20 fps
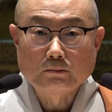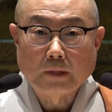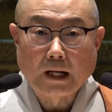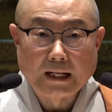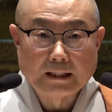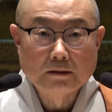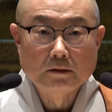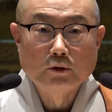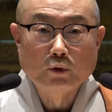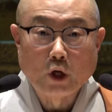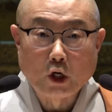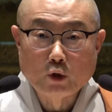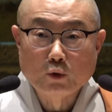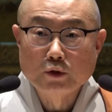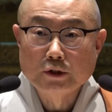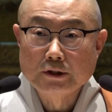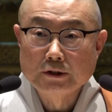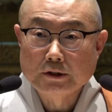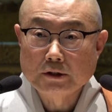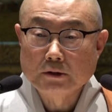많은
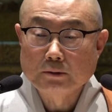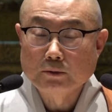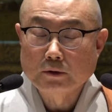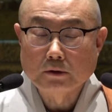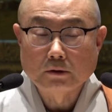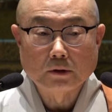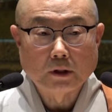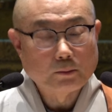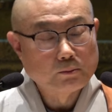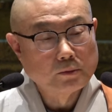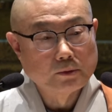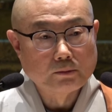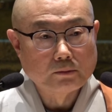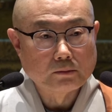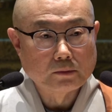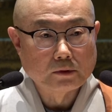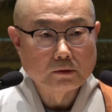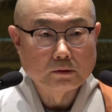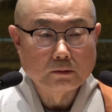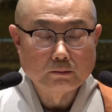외국인 스님들
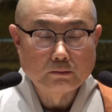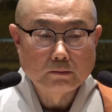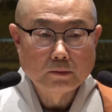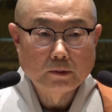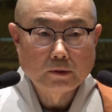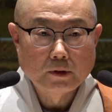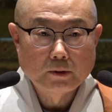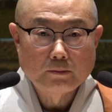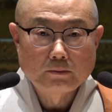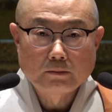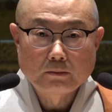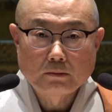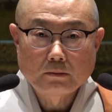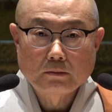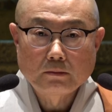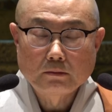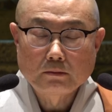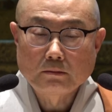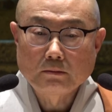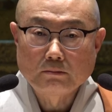뭐
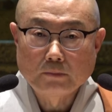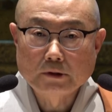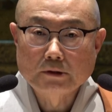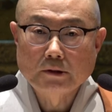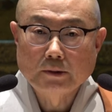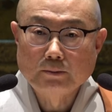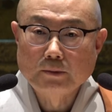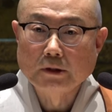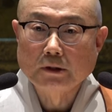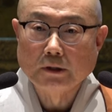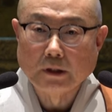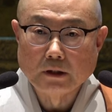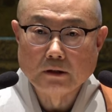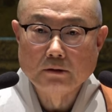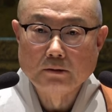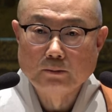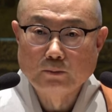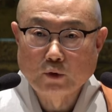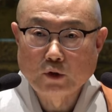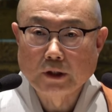몇천 명 되는